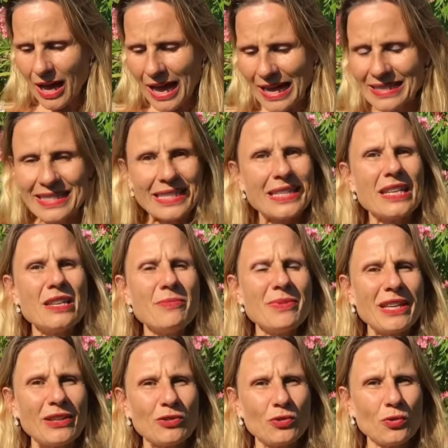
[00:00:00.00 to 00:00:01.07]
à cette
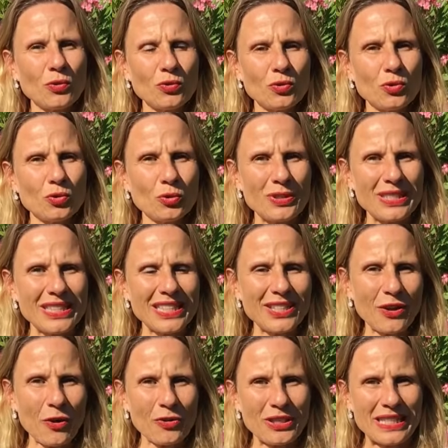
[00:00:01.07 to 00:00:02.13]
élimination de toxines
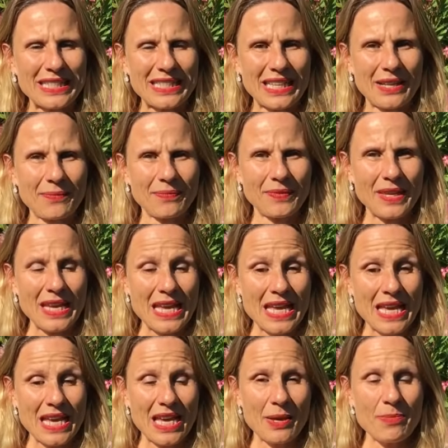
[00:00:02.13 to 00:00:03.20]
en excès,
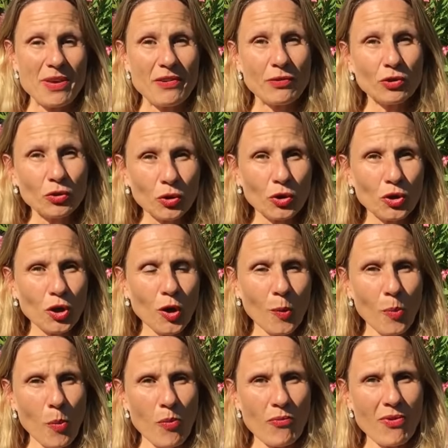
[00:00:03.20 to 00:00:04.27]
eh bien votre corps
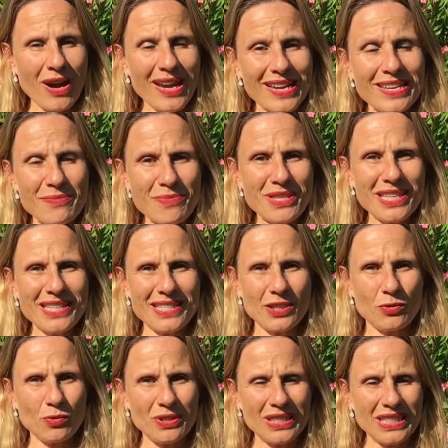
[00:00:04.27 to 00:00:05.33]
pour pouvoir éliminer ces
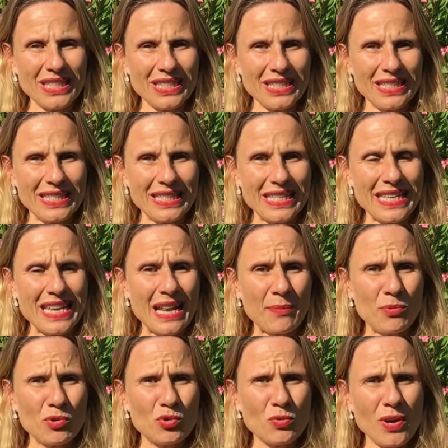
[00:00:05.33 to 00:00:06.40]
toxines, il a
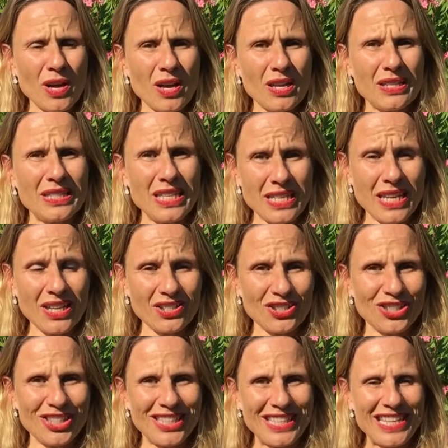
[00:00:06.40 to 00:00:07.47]
besoin
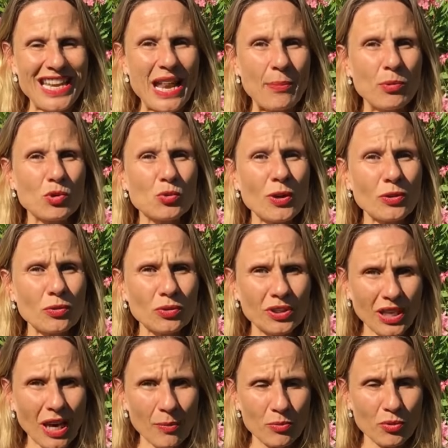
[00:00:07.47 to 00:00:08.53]
d'énergie, il a besoin de
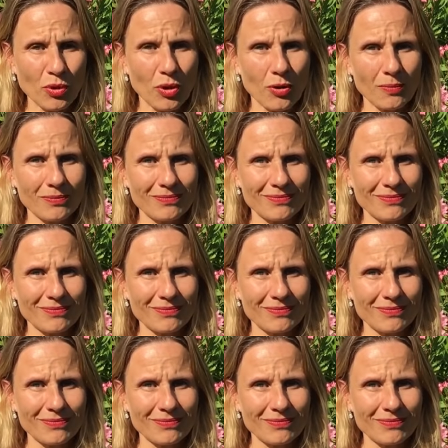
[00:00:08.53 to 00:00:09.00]
carburant.